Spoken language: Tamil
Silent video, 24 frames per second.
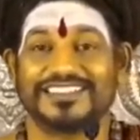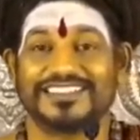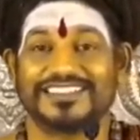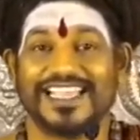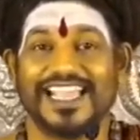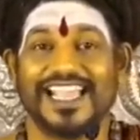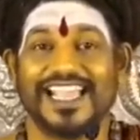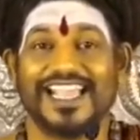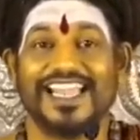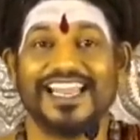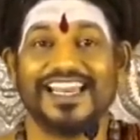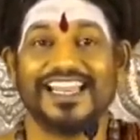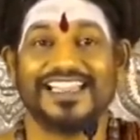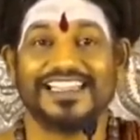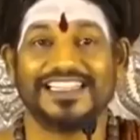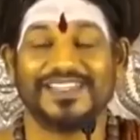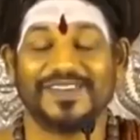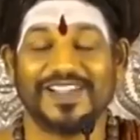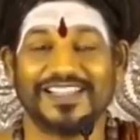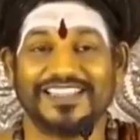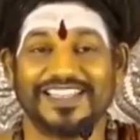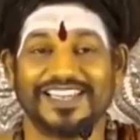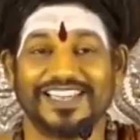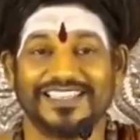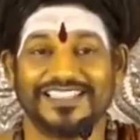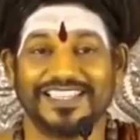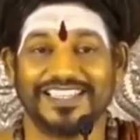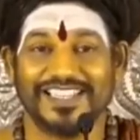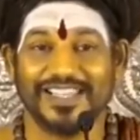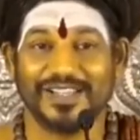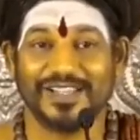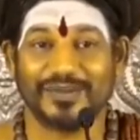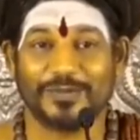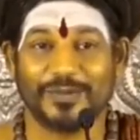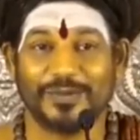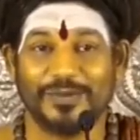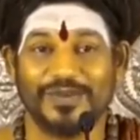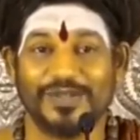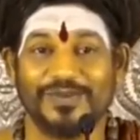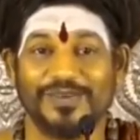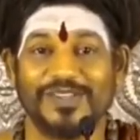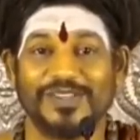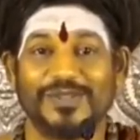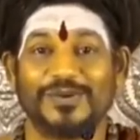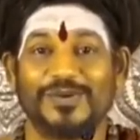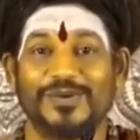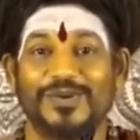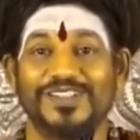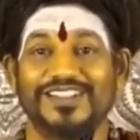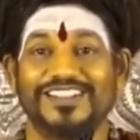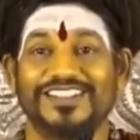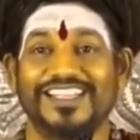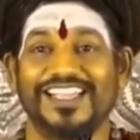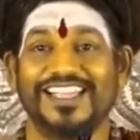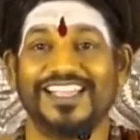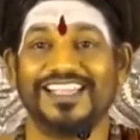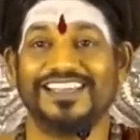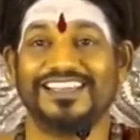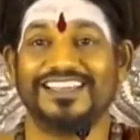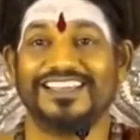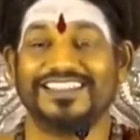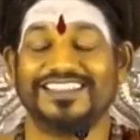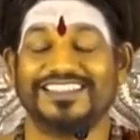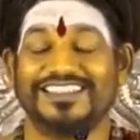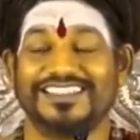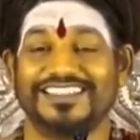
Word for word: சேகரித்து வைத்திருந்ததை கொண்டு வந்து கொடுத்தேன்